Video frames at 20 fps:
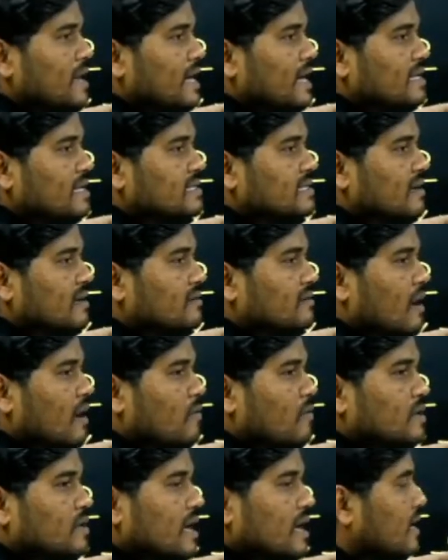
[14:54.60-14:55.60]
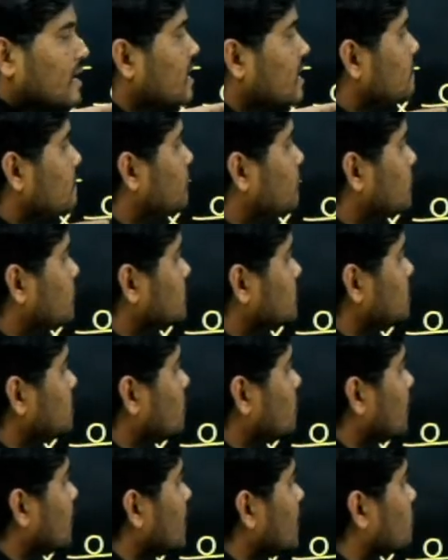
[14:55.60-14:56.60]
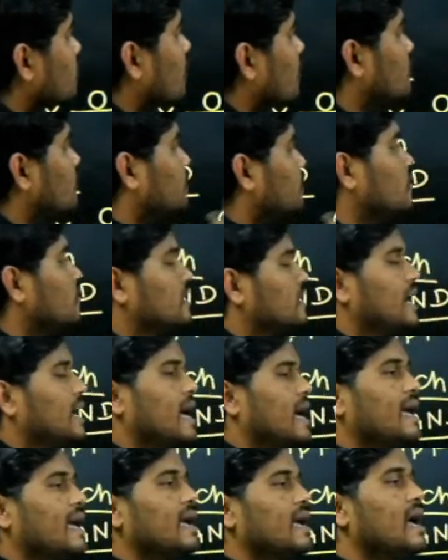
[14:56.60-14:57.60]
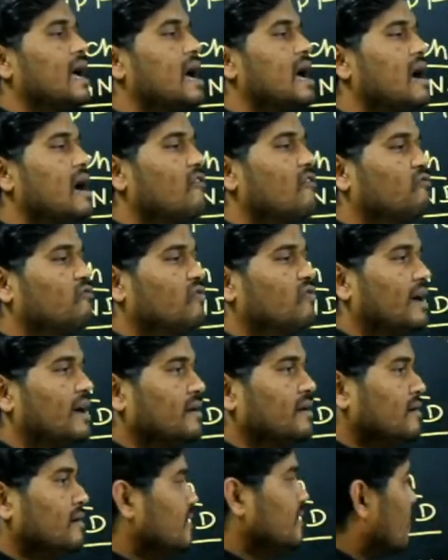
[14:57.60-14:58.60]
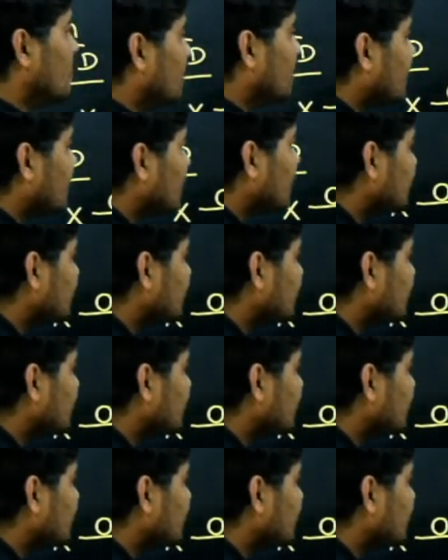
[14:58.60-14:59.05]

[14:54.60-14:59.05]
कर सकता हूं कि अगर इनपुट जीरो है तो आउटपुट क्या आएगा वन और अगर